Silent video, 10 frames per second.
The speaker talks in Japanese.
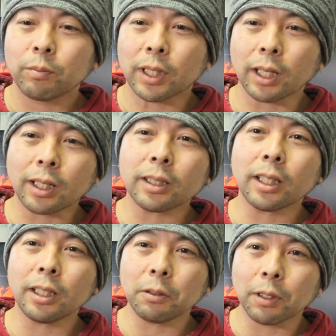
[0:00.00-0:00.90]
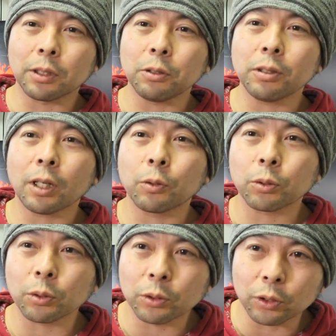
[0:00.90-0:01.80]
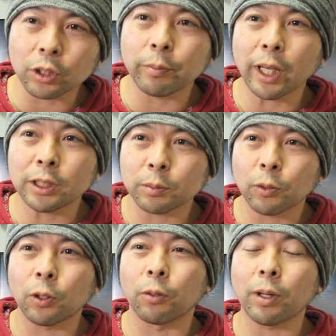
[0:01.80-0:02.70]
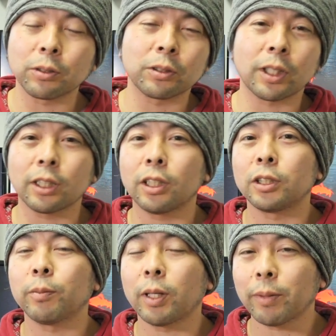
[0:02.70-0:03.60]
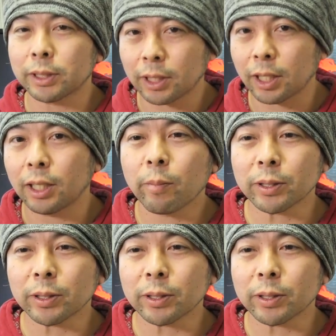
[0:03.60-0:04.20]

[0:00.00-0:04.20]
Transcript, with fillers: まあ、結果的には竜が如くのイメージも悪くなってしまいまして、